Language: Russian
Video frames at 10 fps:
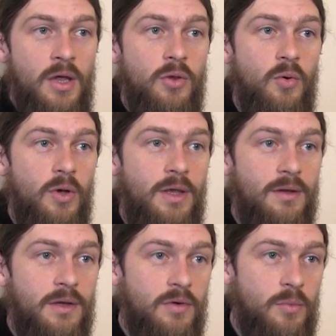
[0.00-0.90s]
Но
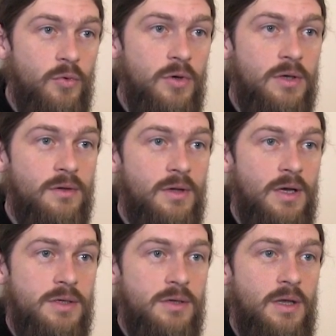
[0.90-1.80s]
если вы будете
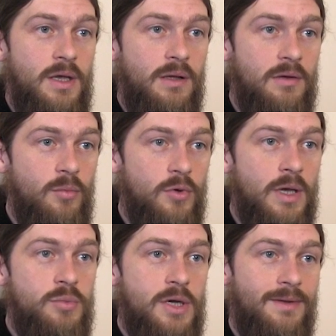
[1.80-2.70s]
знать, да, если вы
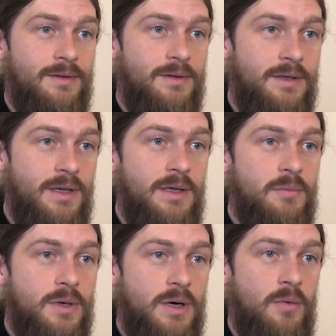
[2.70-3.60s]
будете общаться с
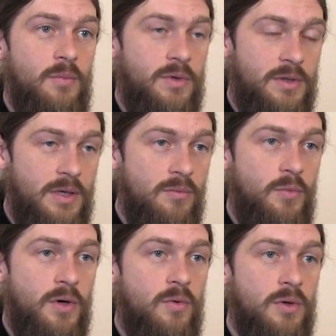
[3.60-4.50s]
соседними храмами, с соседними
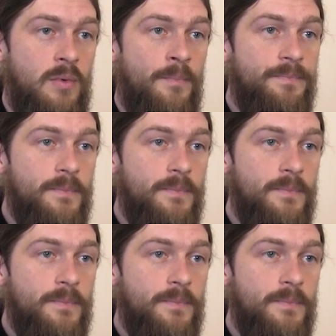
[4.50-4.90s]
приходами,